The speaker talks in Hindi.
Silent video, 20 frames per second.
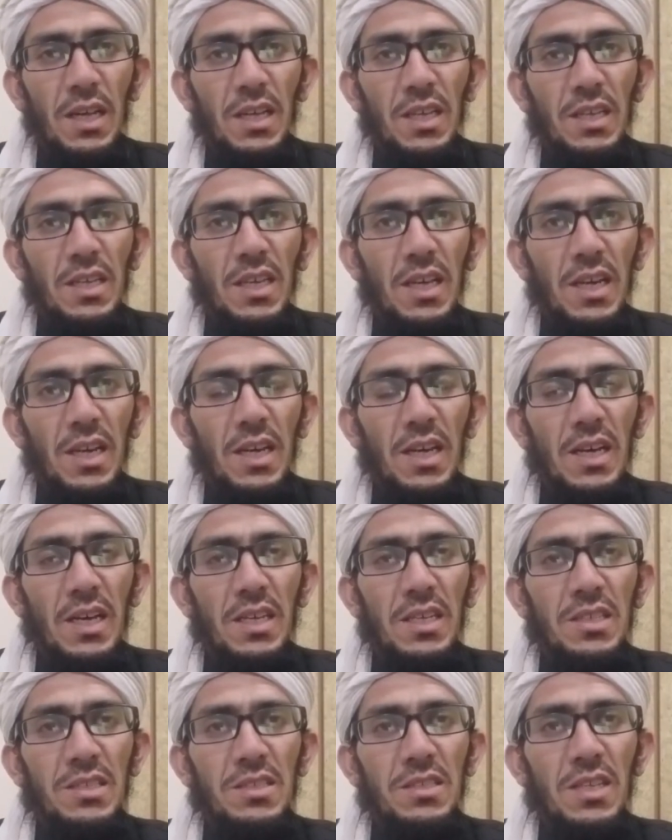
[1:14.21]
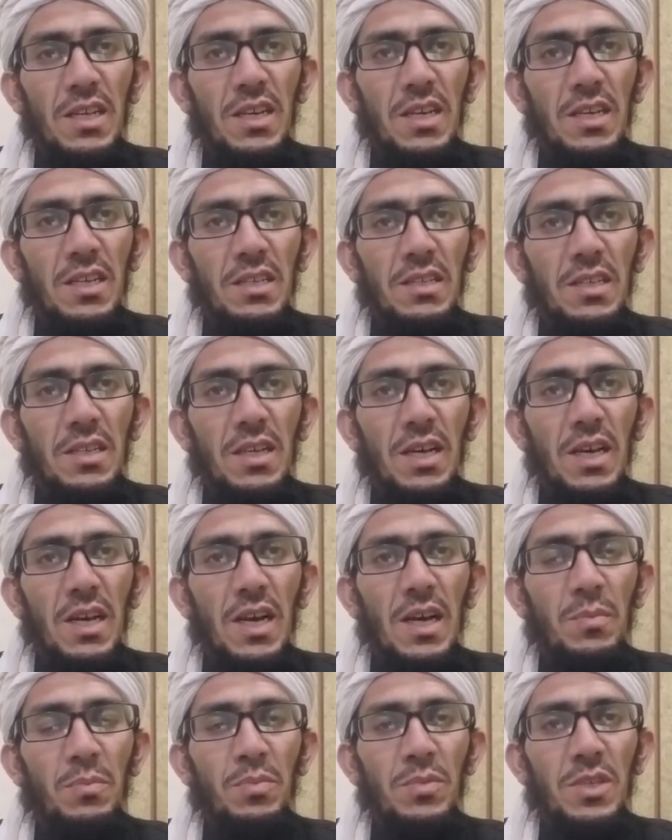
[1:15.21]
क्या इंसान
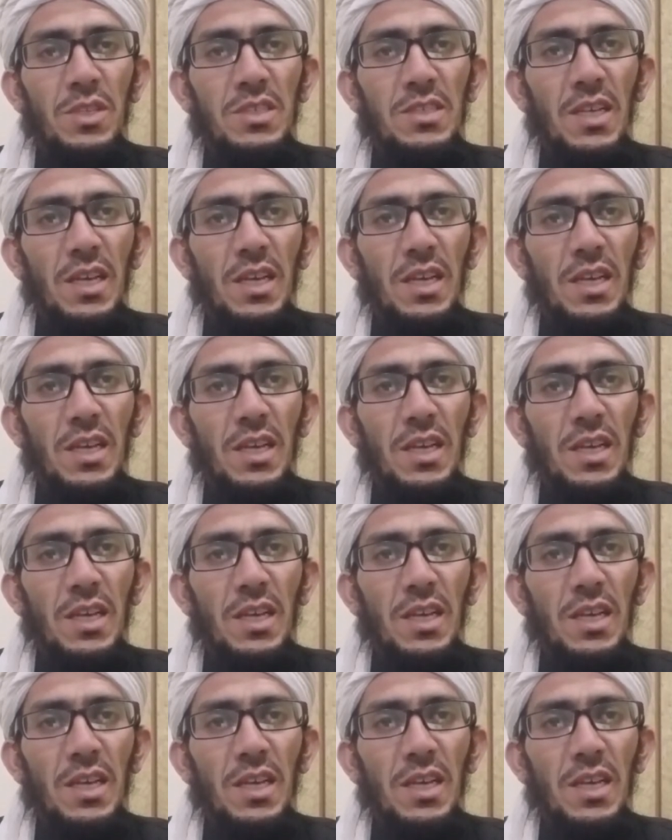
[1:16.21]
अपनी